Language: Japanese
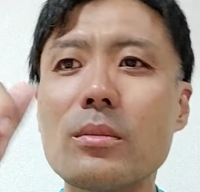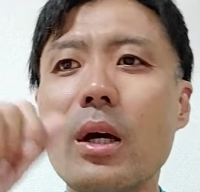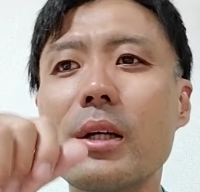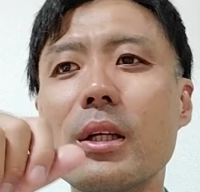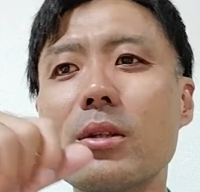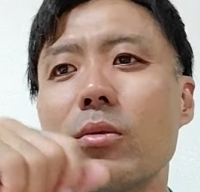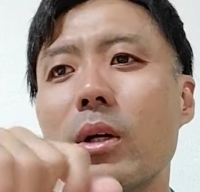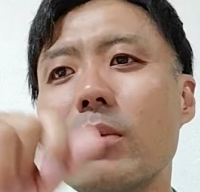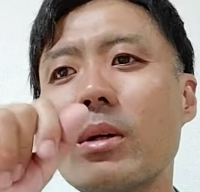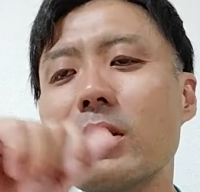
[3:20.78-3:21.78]
配達終
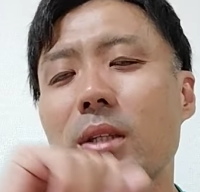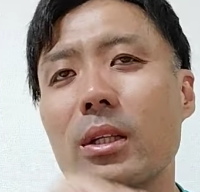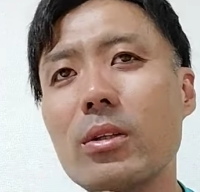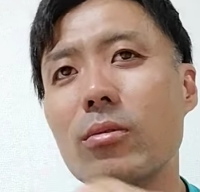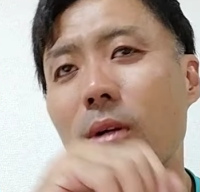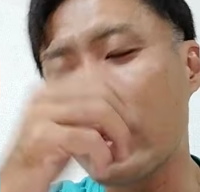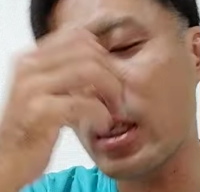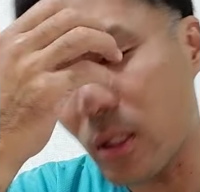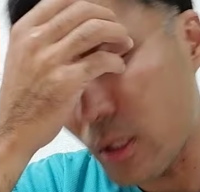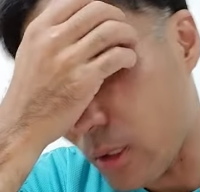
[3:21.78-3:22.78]
わりましたっていうのが
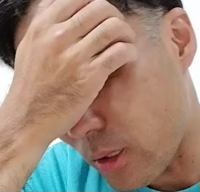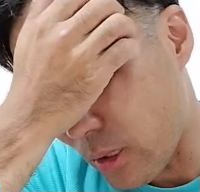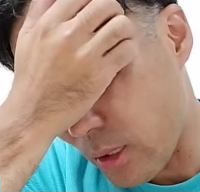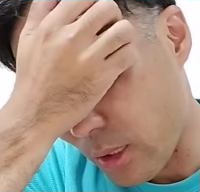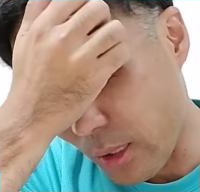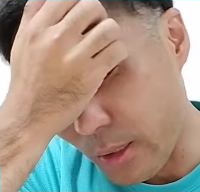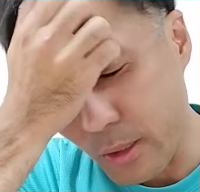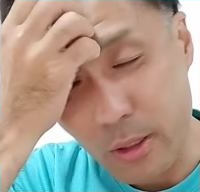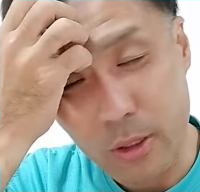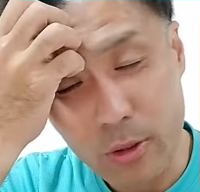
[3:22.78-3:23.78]
できたん
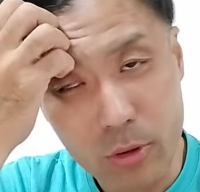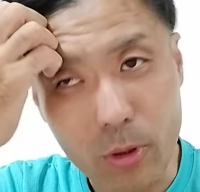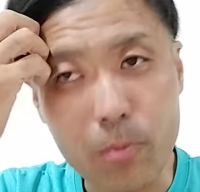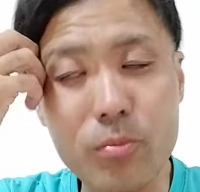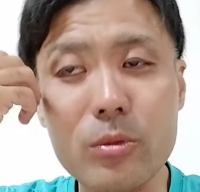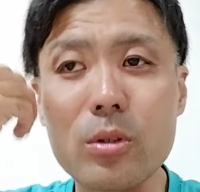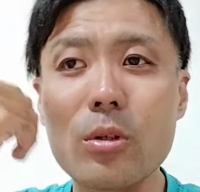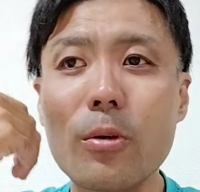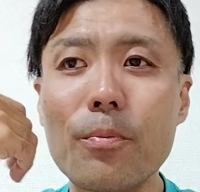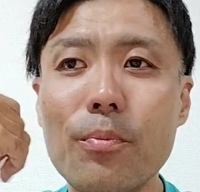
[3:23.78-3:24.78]
やけど、そ
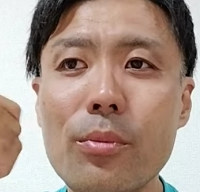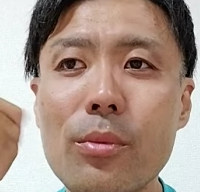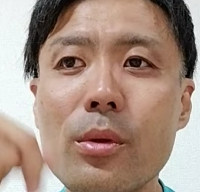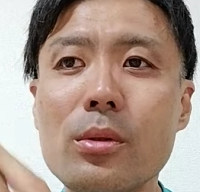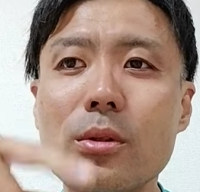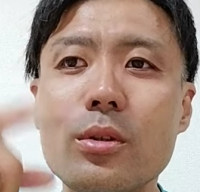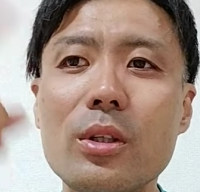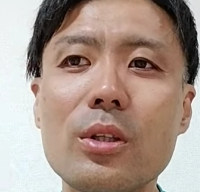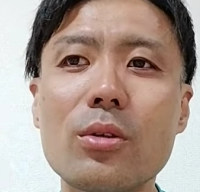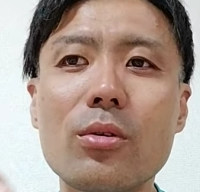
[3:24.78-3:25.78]
の、
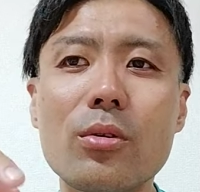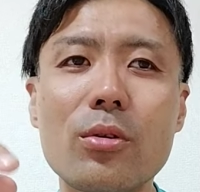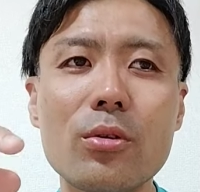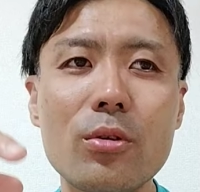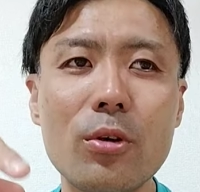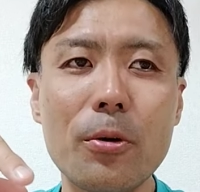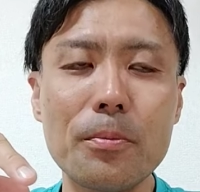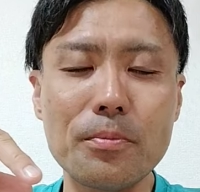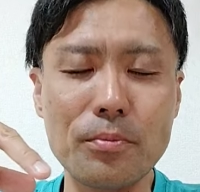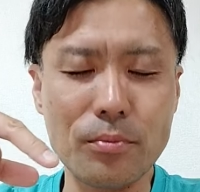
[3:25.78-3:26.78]
次のところ
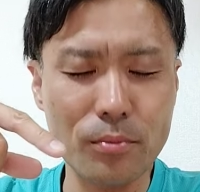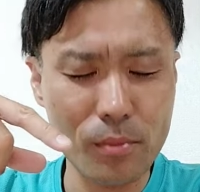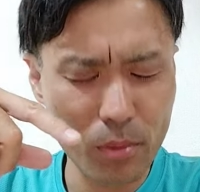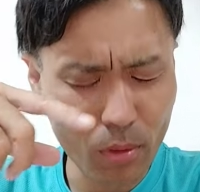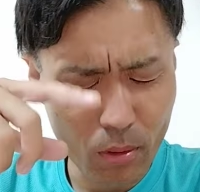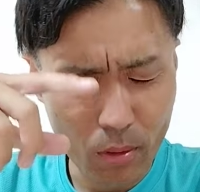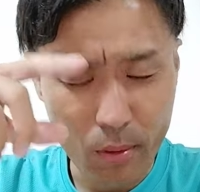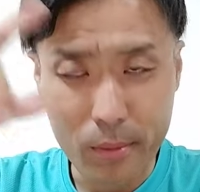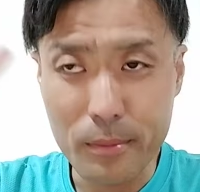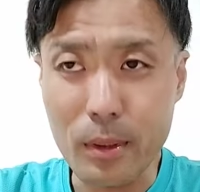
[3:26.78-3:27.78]
の
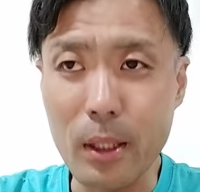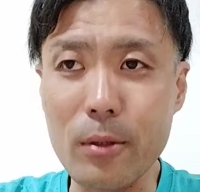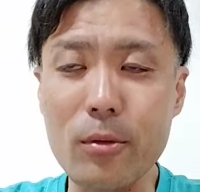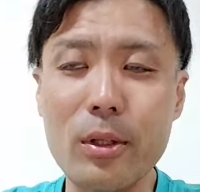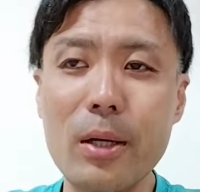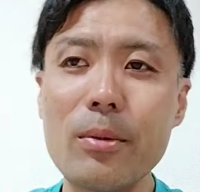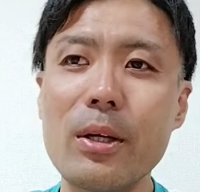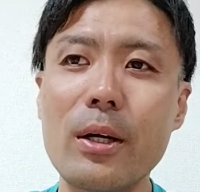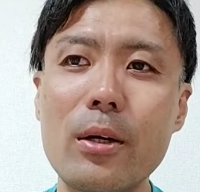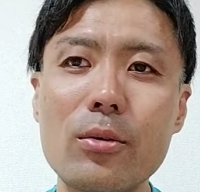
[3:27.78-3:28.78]
あのナビ
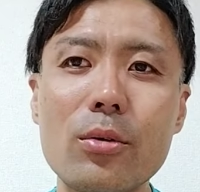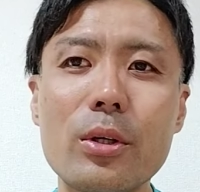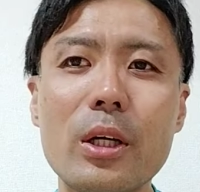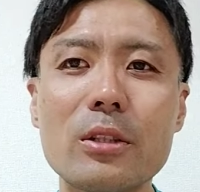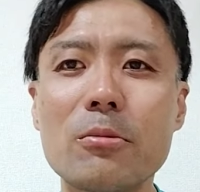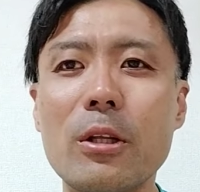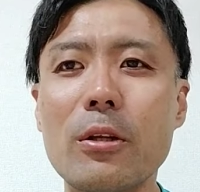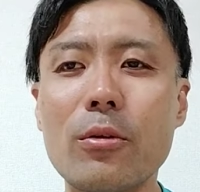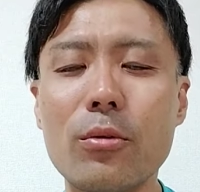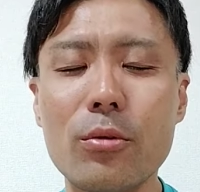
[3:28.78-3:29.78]
が動き始めた
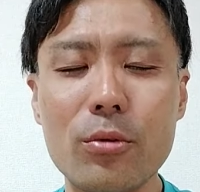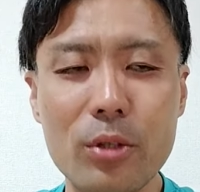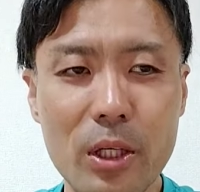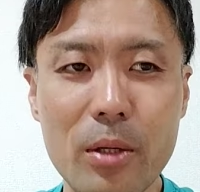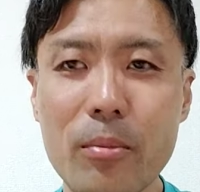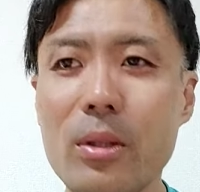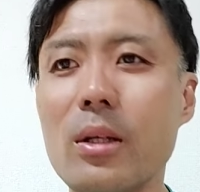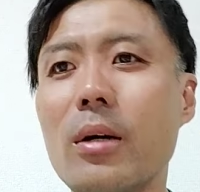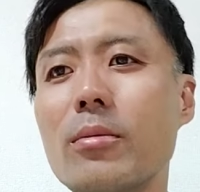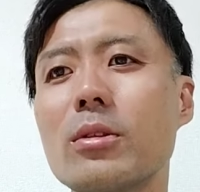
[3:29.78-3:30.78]
ところでま
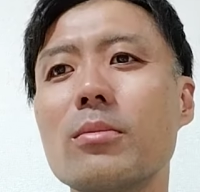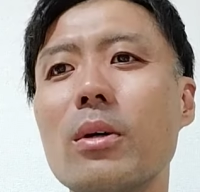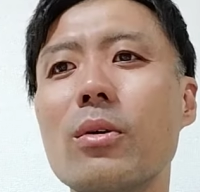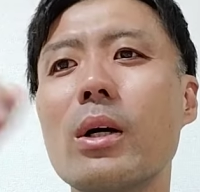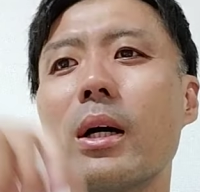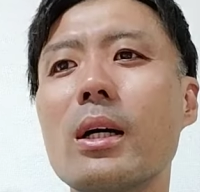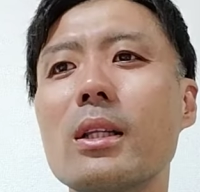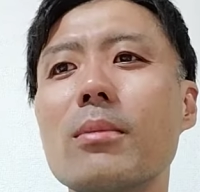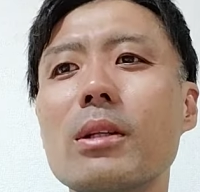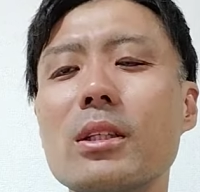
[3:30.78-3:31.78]
たスマホが
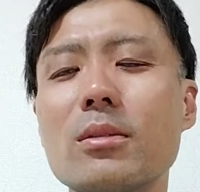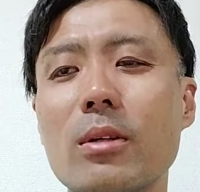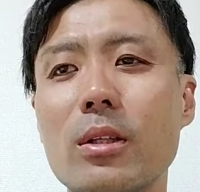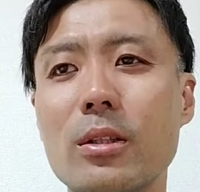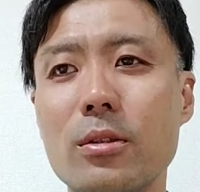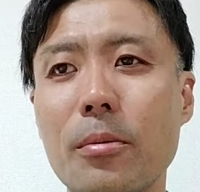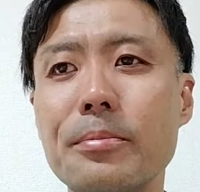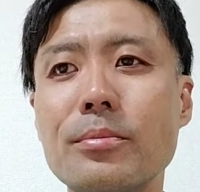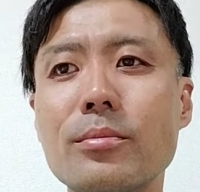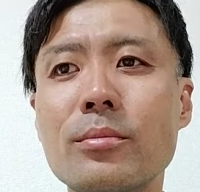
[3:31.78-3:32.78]
固まってしまったんですよ
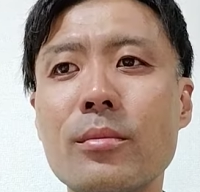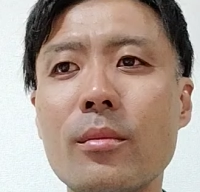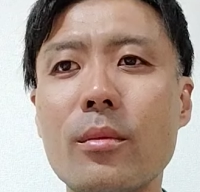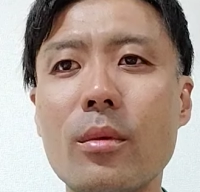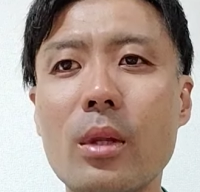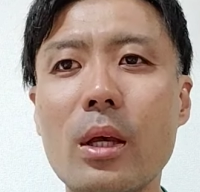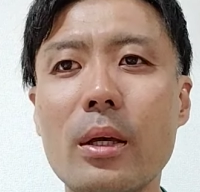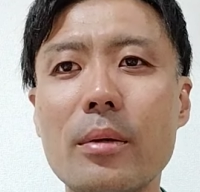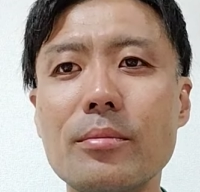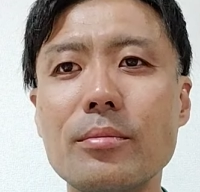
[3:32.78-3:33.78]

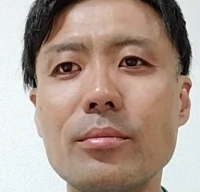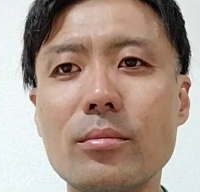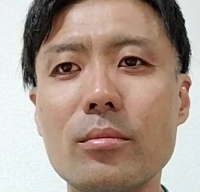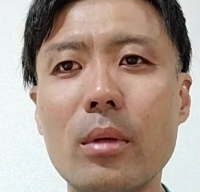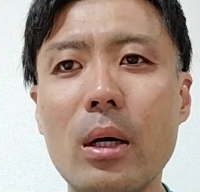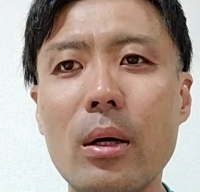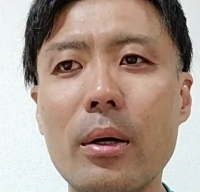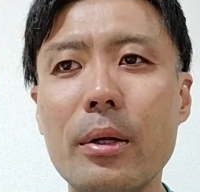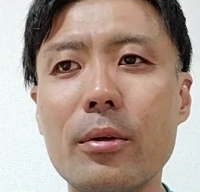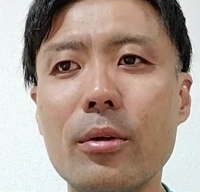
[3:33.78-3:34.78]
でま
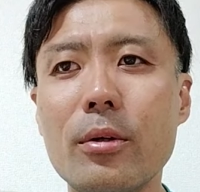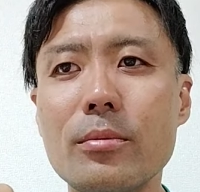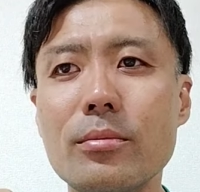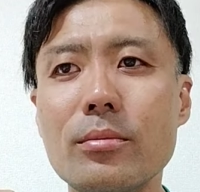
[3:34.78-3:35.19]
ああの